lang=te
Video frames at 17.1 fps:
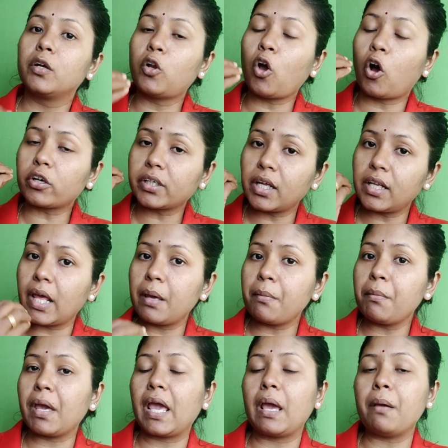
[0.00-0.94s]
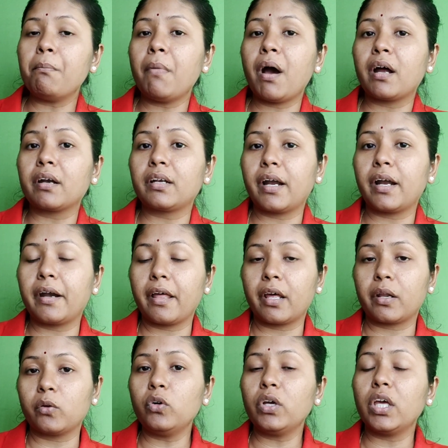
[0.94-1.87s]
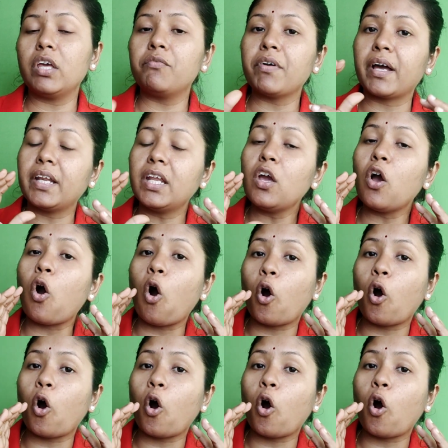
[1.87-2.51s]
డాక్టర్లు ఏం ఏం మాట్లాడారు ఇవన్నీ